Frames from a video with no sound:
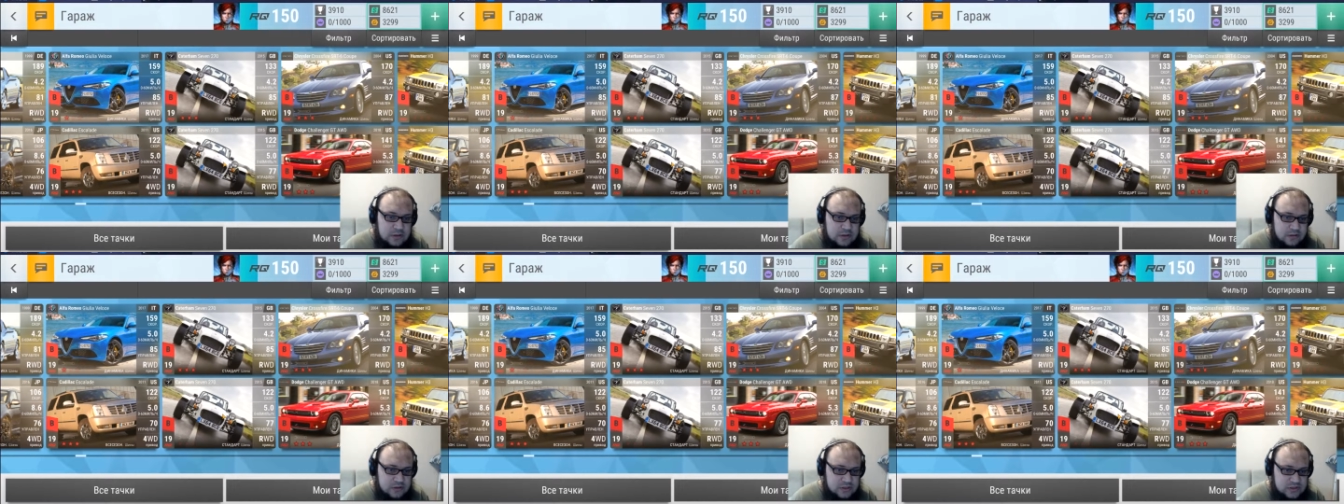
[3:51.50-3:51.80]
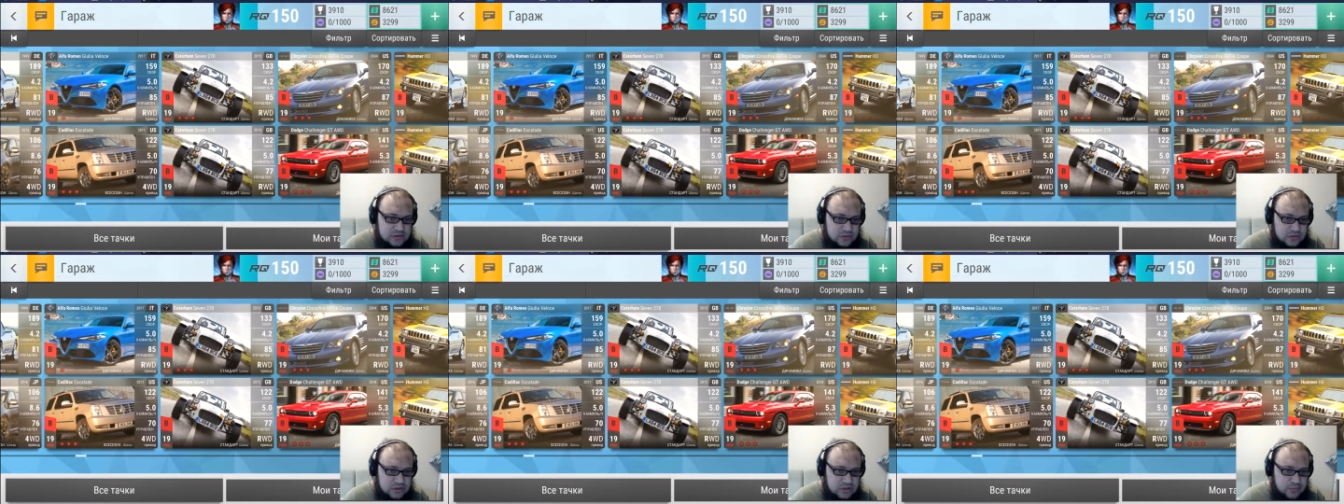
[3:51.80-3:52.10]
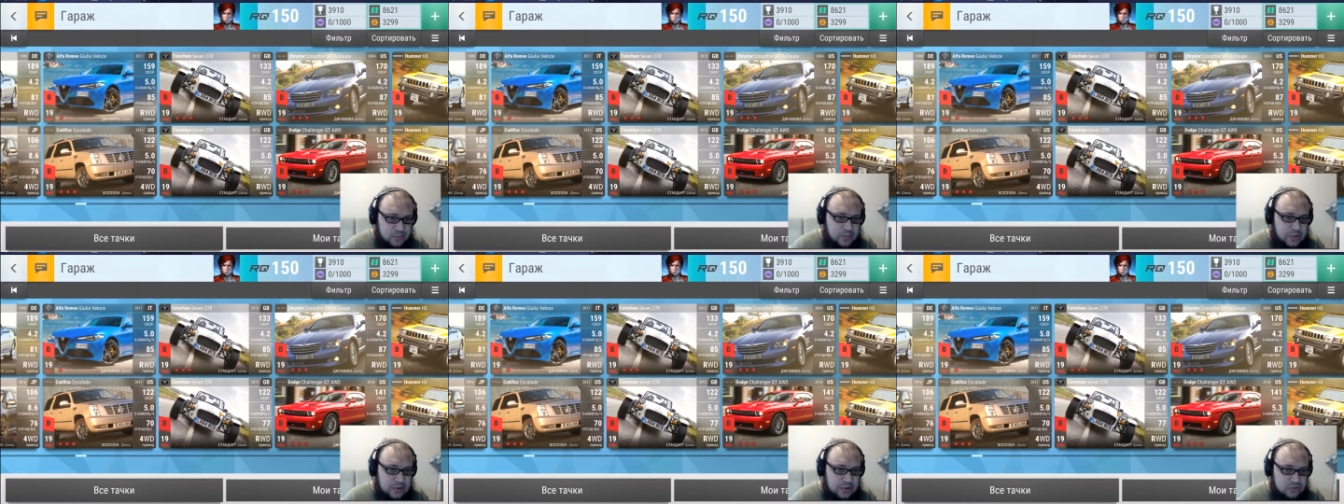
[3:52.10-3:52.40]
То есть вот этот
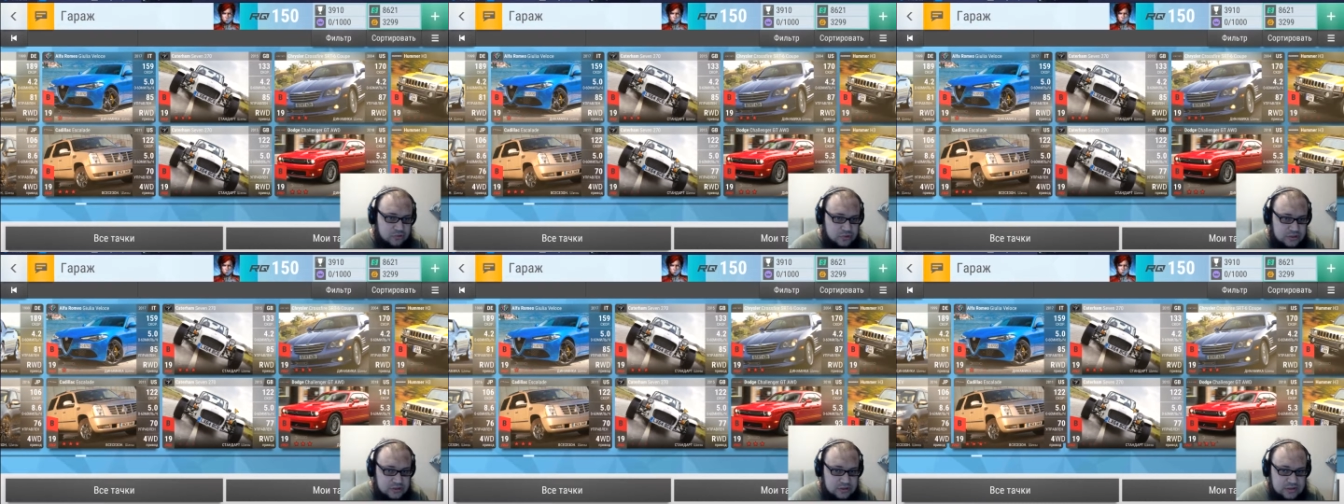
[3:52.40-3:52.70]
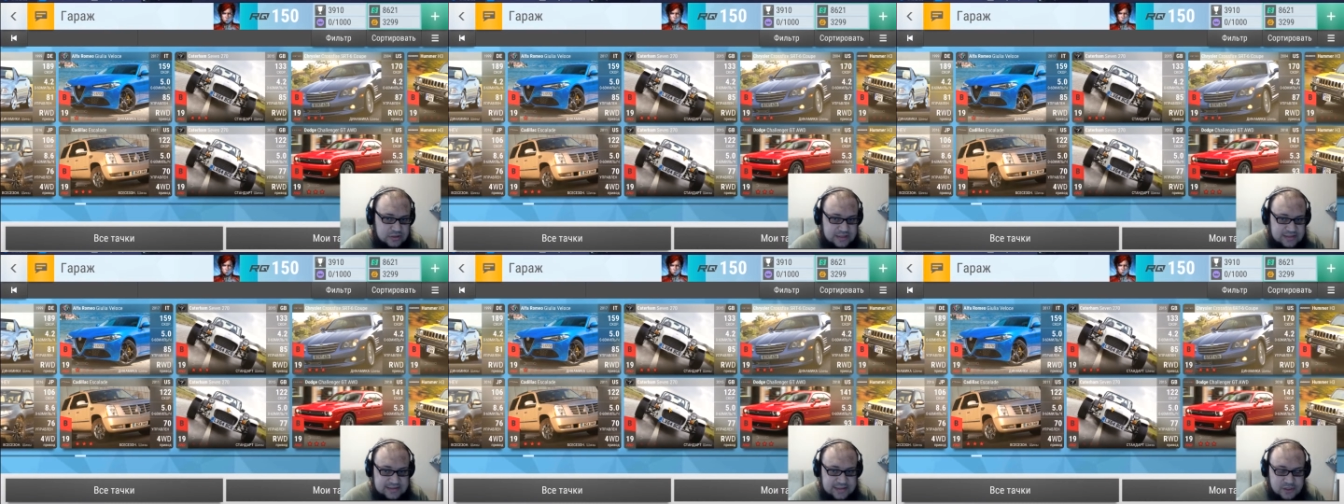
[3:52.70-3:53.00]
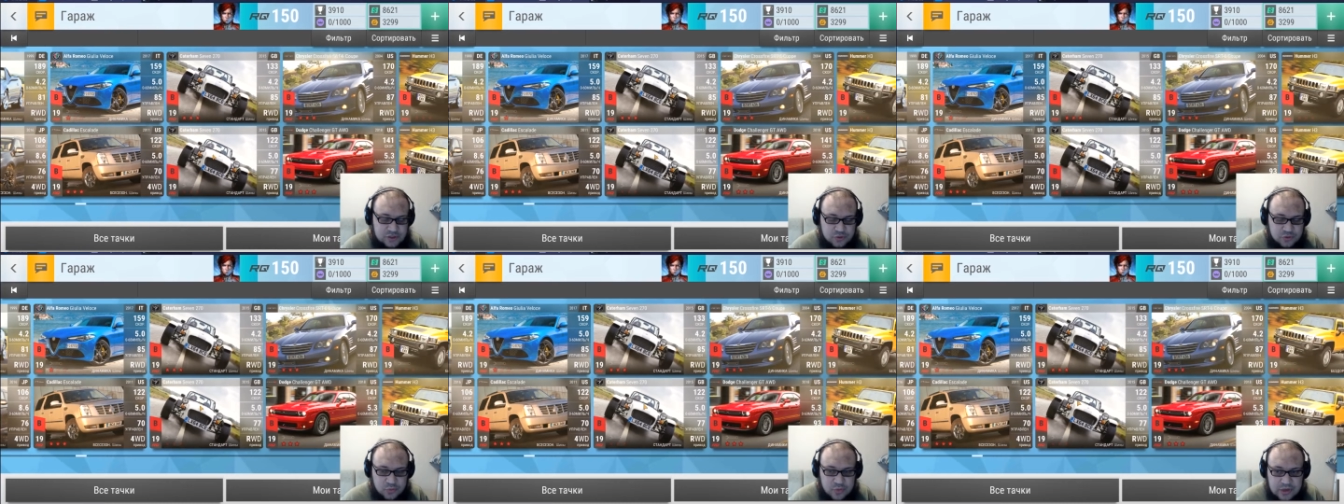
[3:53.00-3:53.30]
плюс, так
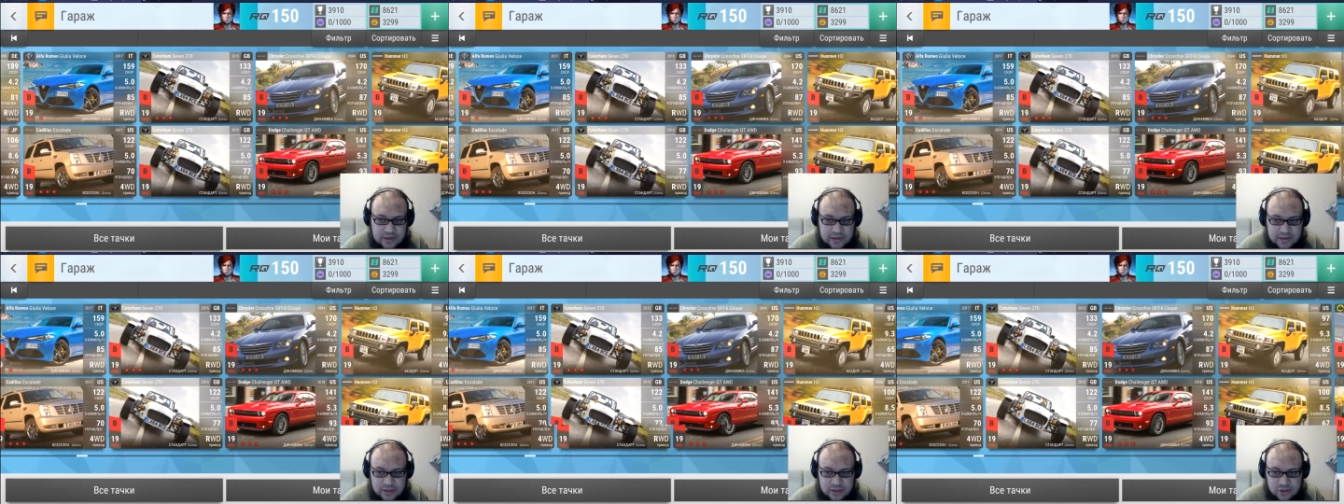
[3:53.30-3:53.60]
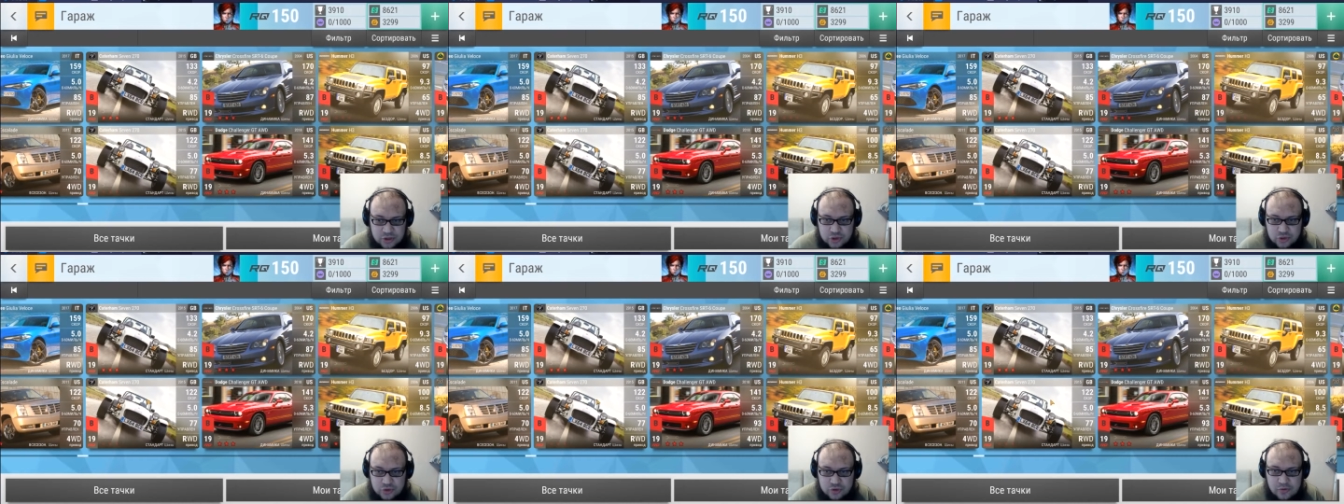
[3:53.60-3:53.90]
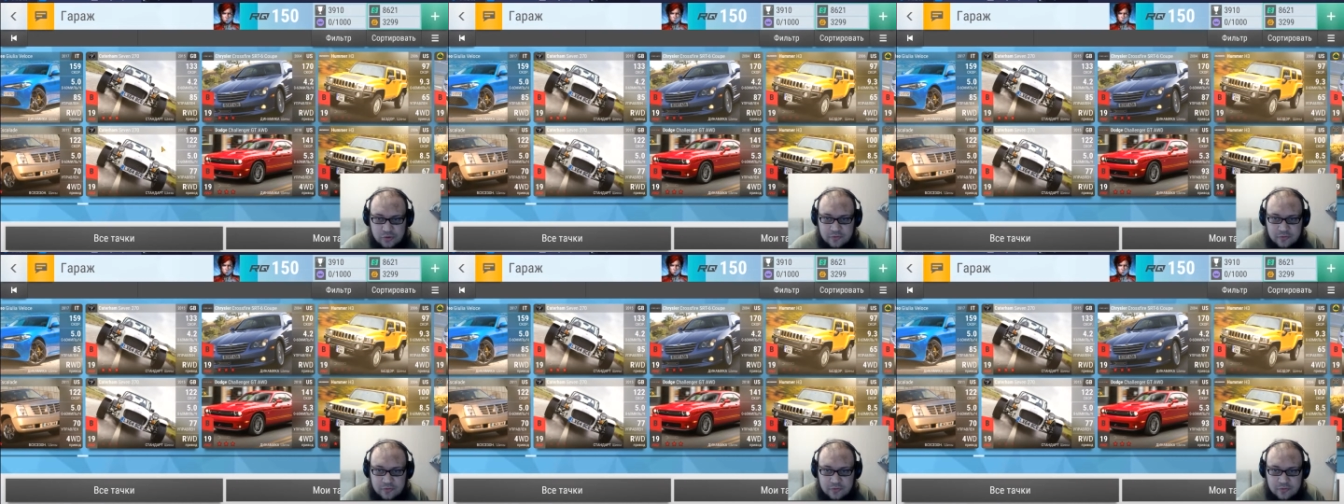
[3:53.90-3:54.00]
скажем, гаражу.